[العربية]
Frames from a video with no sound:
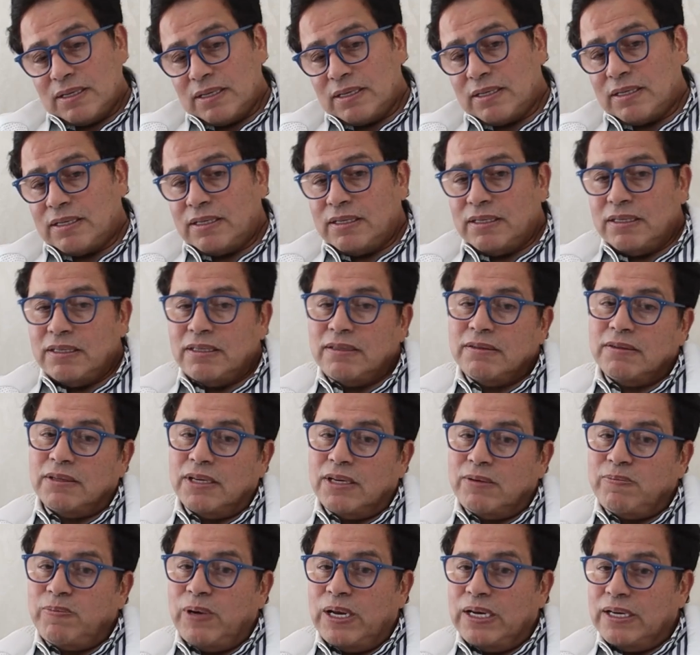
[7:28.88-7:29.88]
آه،
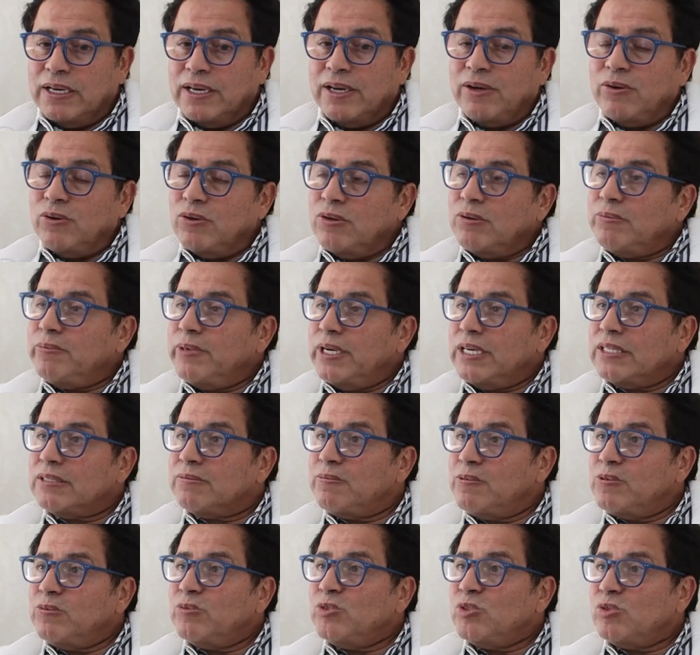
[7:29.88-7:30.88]
بحال كيقولوا ما يحسب
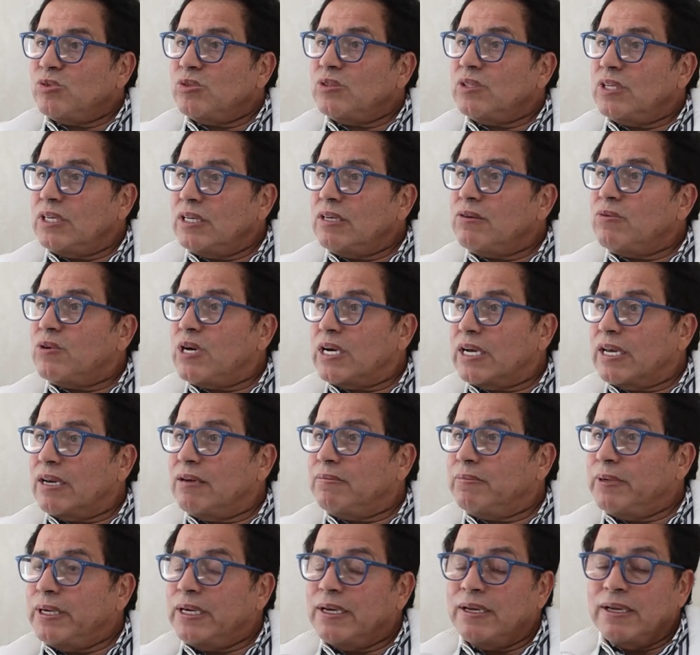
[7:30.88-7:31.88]
الموجود اللي واكل
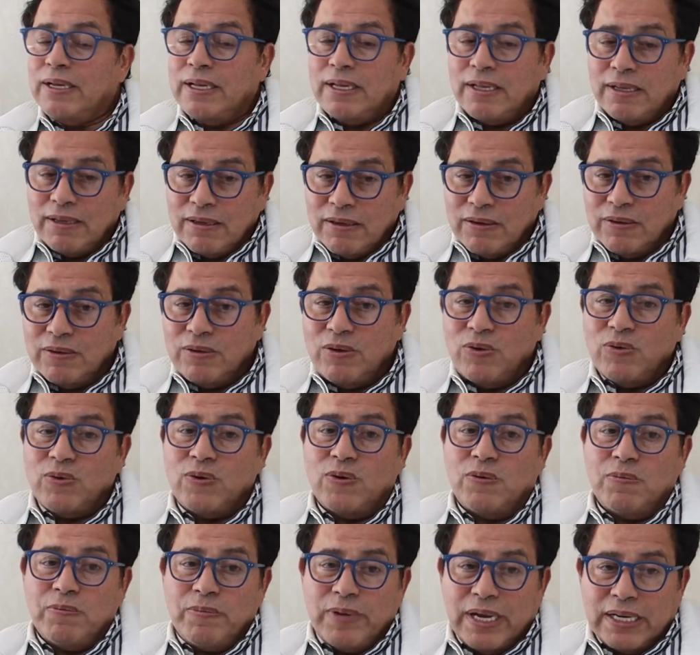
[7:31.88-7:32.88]
به
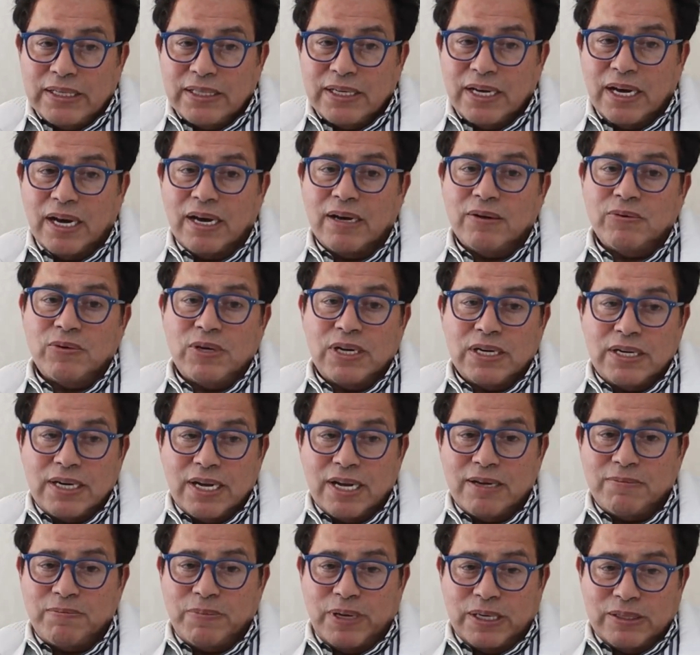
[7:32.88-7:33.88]
الام عندها ولا
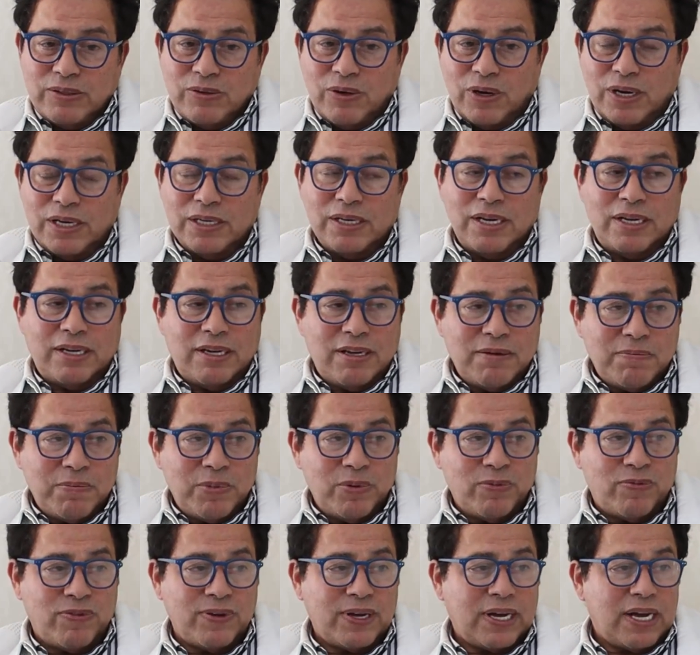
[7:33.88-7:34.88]
الاب عنده واحد
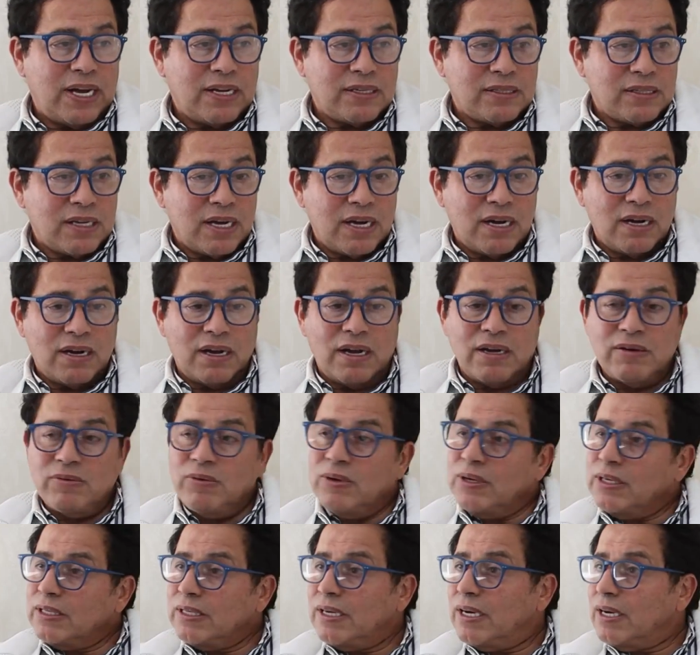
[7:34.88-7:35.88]
الابن في خطر او
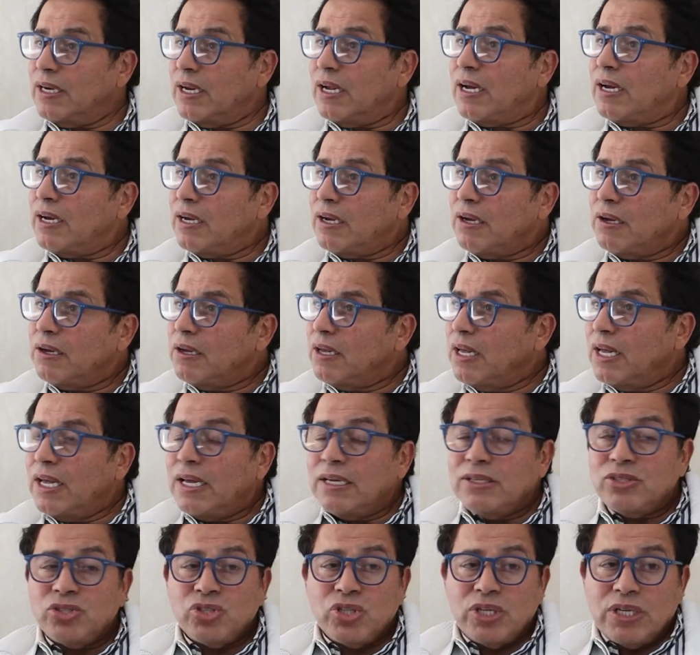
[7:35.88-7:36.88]
هذا راه
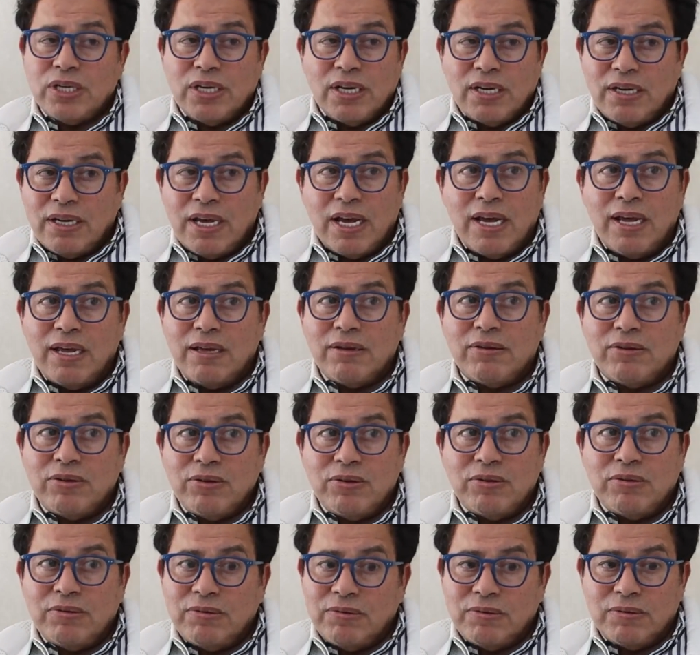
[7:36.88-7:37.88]
شيء لا
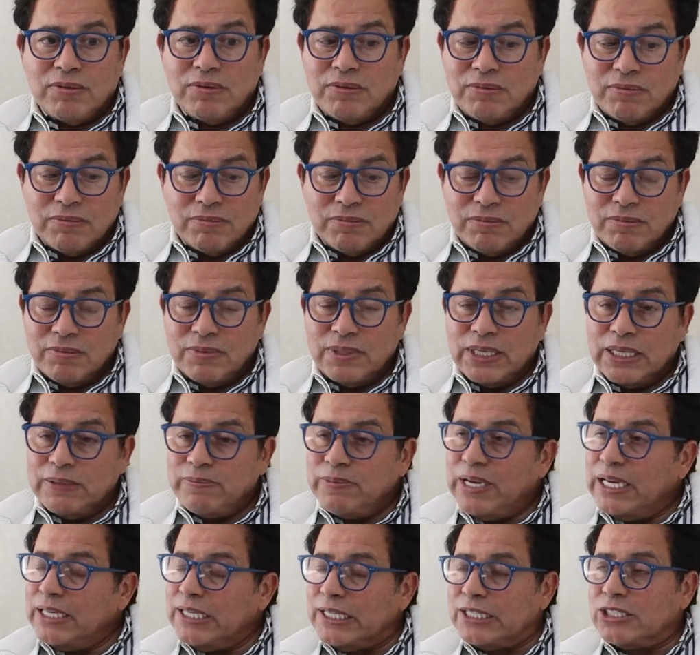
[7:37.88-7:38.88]

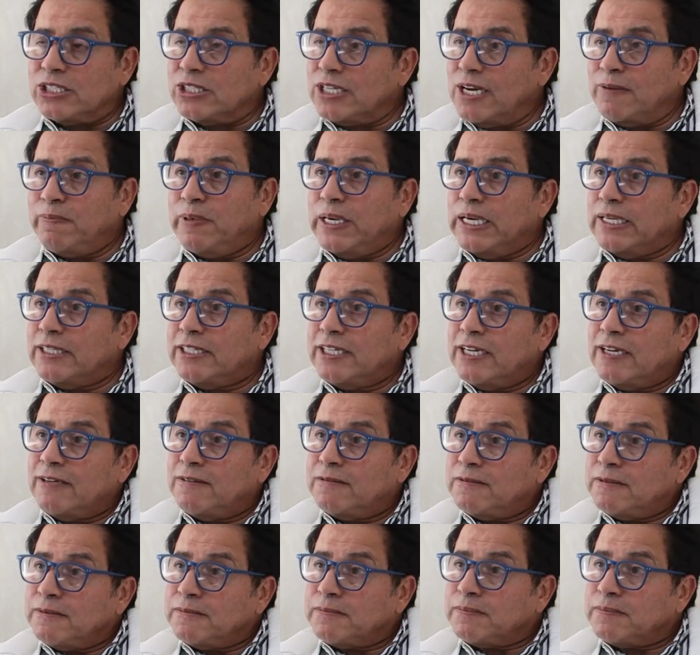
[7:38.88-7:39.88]
ما عندكش التعبير ديالو